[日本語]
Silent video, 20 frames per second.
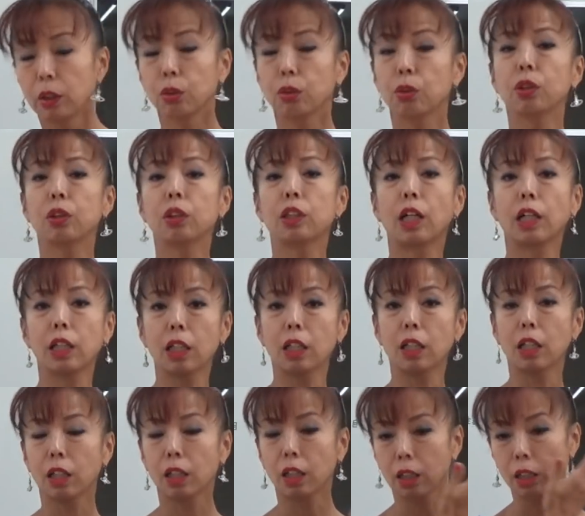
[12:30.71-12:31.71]
それぐら
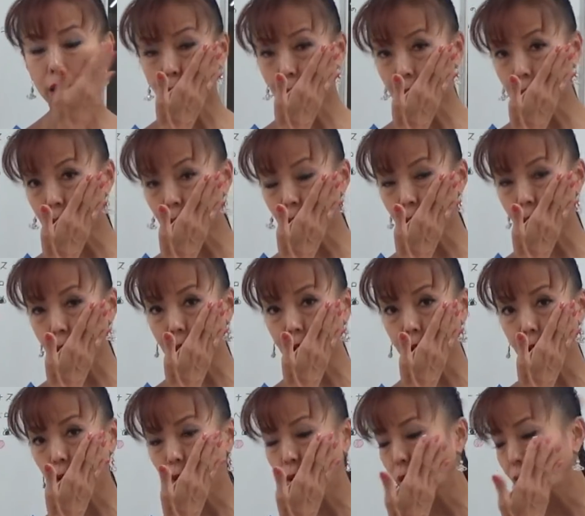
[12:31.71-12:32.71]
いやった
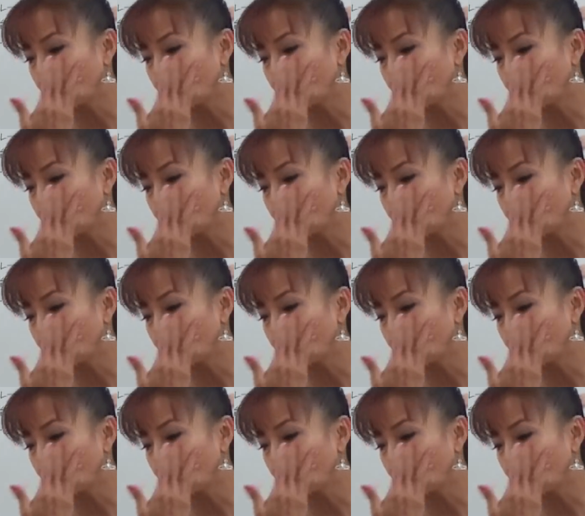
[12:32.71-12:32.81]
アクションに